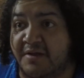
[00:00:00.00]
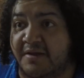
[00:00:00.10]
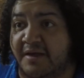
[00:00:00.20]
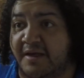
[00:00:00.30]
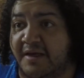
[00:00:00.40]

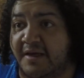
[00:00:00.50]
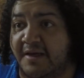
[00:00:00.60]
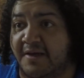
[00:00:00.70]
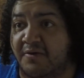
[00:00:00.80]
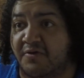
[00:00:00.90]

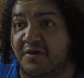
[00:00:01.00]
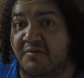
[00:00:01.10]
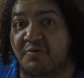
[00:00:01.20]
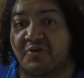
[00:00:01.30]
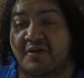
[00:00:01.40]
de los
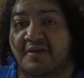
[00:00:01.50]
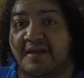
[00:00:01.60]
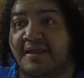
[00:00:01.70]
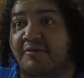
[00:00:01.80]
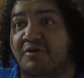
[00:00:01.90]
sismos que se
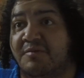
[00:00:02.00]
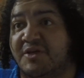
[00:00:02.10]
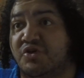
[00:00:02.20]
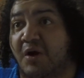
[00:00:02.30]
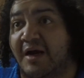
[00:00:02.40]
han dado en
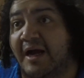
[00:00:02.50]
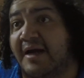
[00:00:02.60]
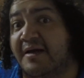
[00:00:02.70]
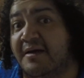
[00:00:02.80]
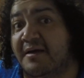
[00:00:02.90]

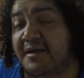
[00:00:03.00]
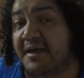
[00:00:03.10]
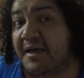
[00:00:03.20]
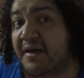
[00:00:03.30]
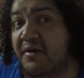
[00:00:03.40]
Michoacán,
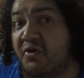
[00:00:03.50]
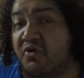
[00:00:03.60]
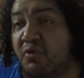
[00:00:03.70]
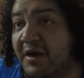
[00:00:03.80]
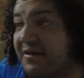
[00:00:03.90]
en
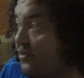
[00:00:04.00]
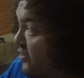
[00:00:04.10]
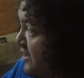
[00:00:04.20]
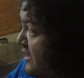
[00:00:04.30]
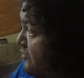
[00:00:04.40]
los cuales
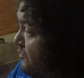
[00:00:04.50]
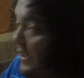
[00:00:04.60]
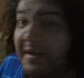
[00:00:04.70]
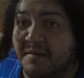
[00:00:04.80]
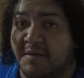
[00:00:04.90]
ahorita en un
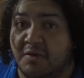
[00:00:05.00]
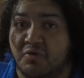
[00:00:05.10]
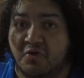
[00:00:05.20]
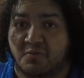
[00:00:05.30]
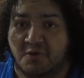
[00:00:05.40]
par de
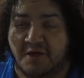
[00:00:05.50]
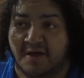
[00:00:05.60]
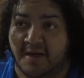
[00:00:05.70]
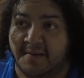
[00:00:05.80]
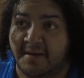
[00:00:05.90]
minutos voy a
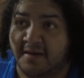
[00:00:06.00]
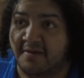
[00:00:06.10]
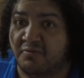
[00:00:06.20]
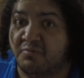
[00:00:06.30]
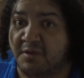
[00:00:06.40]

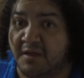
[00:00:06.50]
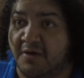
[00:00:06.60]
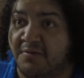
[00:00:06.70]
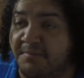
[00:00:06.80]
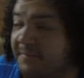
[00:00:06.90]
grabarles un
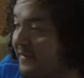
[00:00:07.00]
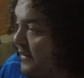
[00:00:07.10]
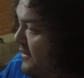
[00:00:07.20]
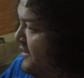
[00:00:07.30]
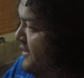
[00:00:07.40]
video.
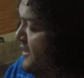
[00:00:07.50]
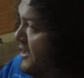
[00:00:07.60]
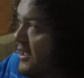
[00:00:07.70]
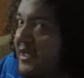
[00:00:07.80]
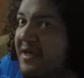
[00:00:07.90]

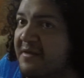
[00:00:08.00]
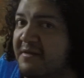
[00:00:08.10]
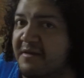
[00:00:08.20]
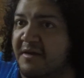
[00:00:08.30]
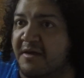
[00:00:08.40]
Y
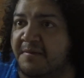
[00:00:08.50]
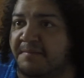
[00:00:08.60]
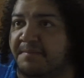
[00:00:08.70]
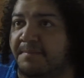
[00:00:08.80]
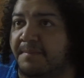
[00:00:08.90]
este,
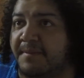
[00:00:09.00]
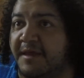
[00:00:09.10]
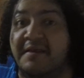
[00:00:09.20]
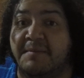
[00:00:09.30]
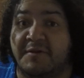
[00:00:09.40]

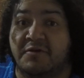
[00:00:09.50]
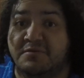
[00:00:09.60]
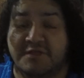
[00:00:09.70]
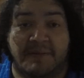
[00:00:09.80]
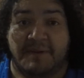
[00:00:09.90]
ya se
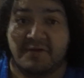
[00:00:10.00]
pasó, ya